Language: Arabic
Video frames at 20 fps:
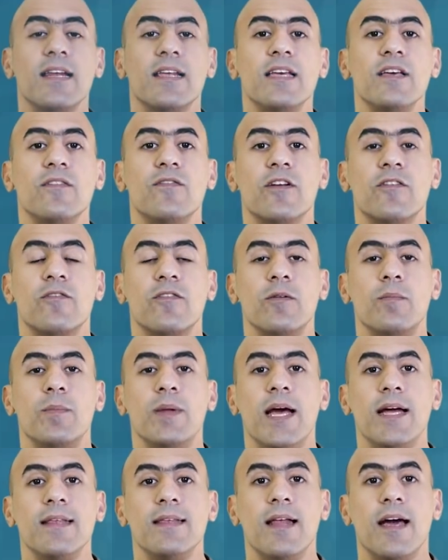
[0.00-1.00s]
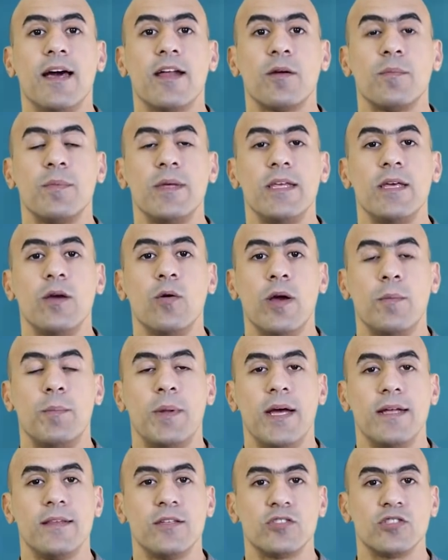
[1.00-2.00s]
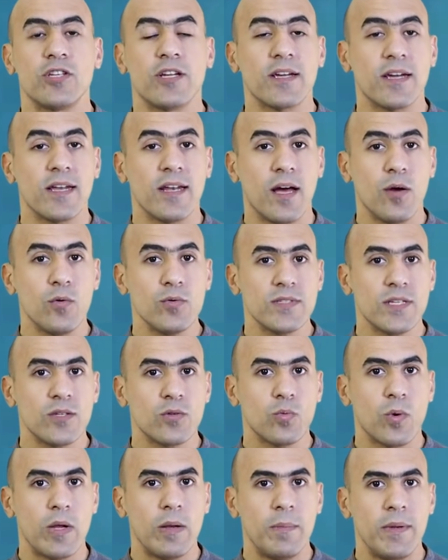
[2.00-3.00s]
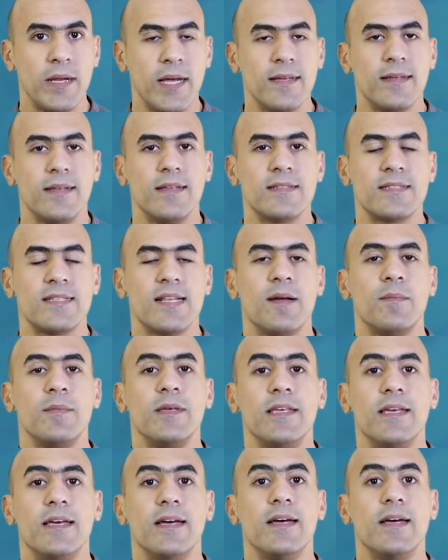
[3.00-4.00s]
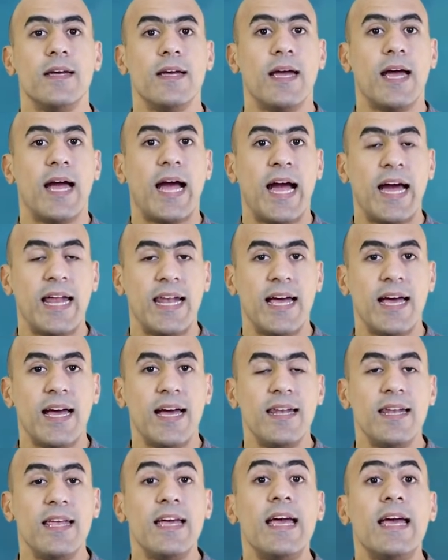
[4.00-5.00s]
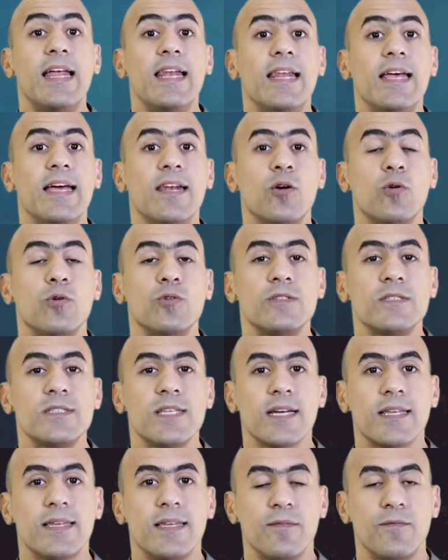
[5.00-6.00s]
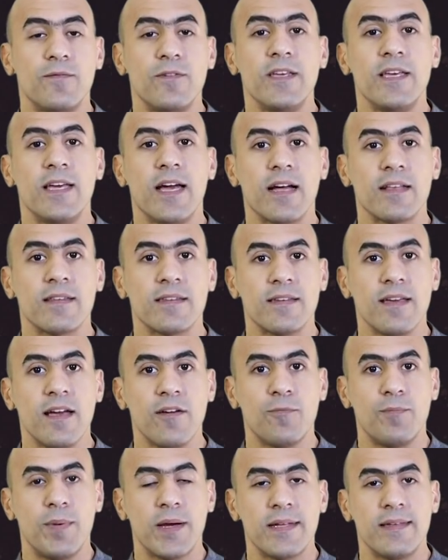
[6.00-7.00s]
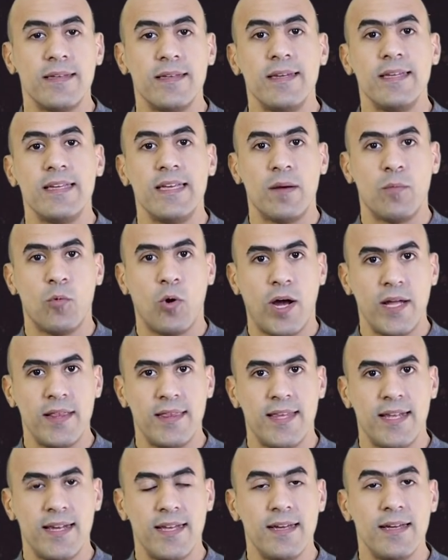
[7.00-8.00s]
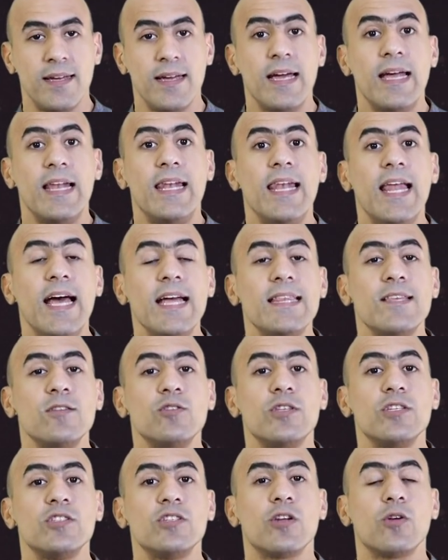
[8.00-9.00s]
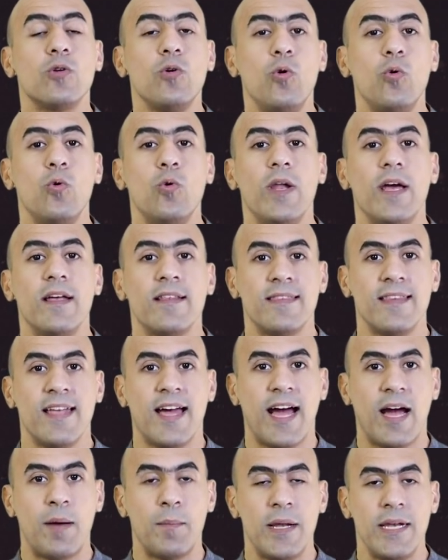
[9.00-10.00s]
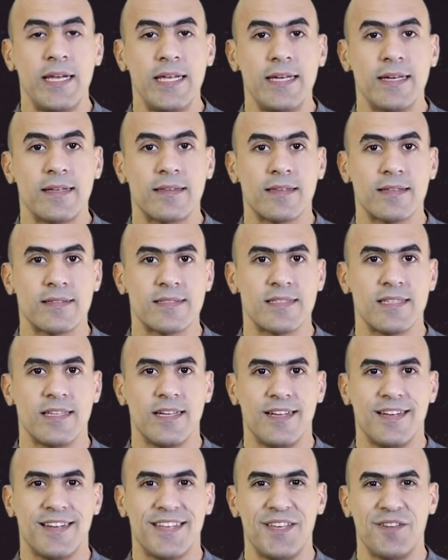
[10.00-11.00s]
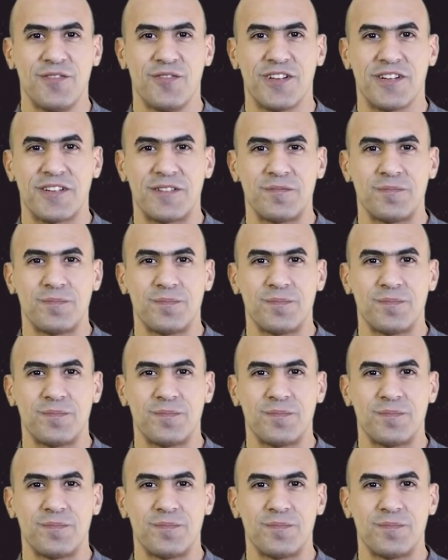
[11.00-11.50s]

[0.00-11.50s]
الكيفر في البلاد العربية وبلاد الشرق الأوسط والبلاد الإسلامية حلال لأنه يستخدم فيه أطياف بكتيرية معدلة لا تنتج الكحول أثناء عملية تصنيع الكيفر